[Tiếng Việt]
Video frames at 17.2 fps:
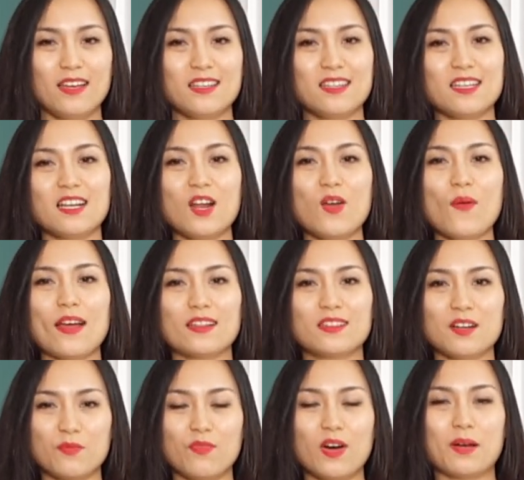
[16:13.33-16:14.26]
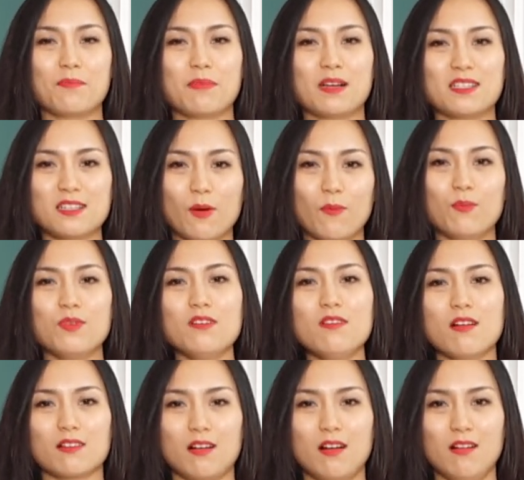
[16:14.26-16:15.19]
những cái loại thực vật mà sống
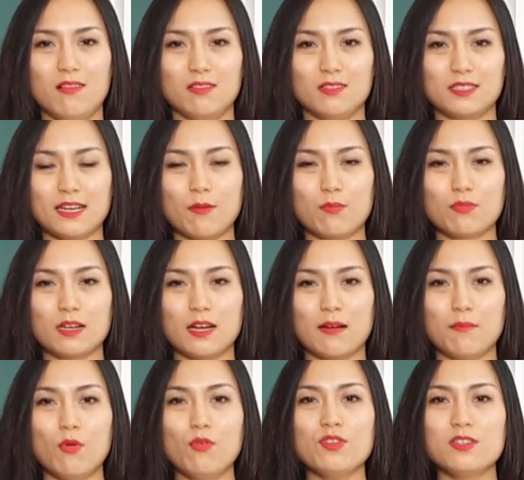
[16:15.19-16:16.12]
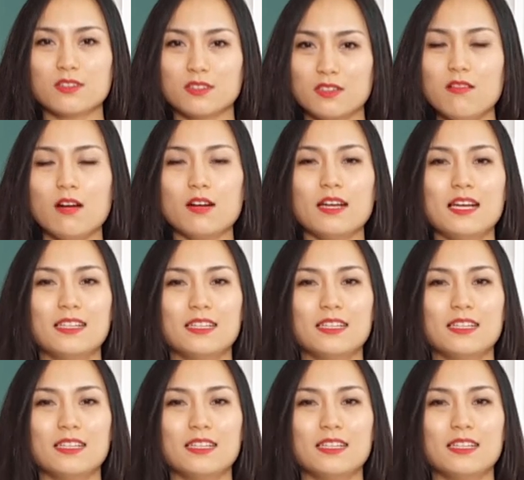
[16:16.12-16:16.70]
được ở trong môi trường nước